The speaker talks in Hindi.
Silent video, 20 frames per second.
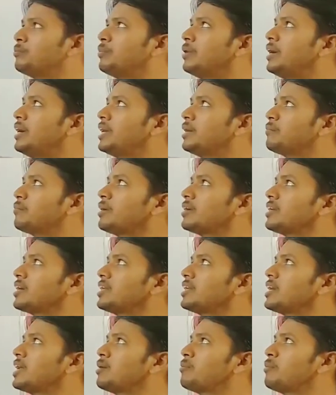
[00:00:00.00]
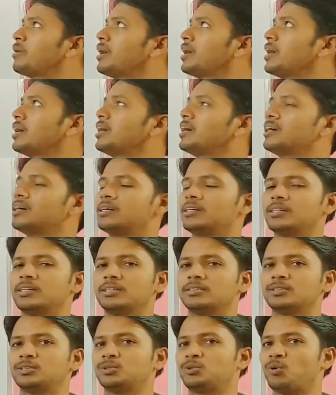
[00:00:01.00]
बिल्डिंग मटेरियल में
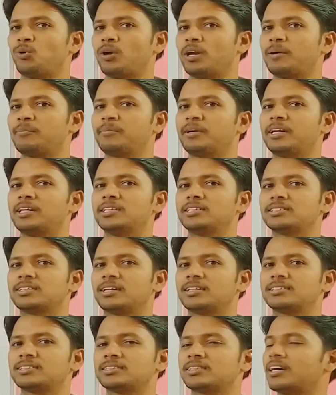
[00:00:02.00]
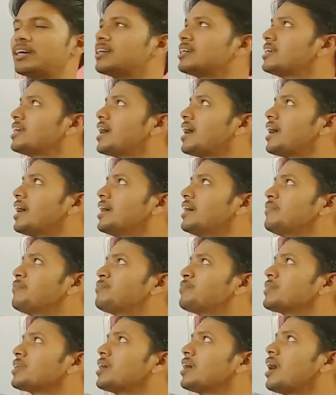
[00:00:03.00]
स्टोन हमने डिस्कस कर लिया है
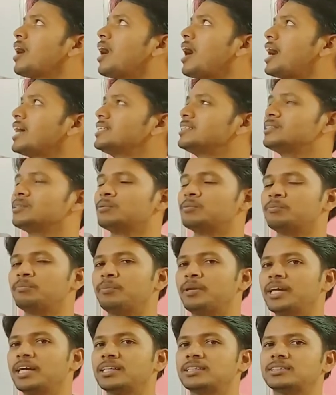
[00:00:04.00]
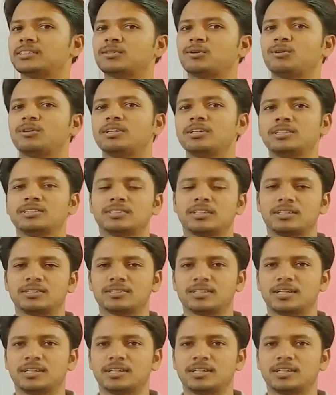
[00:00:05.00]
आज ब्रिक्स को डिस्कस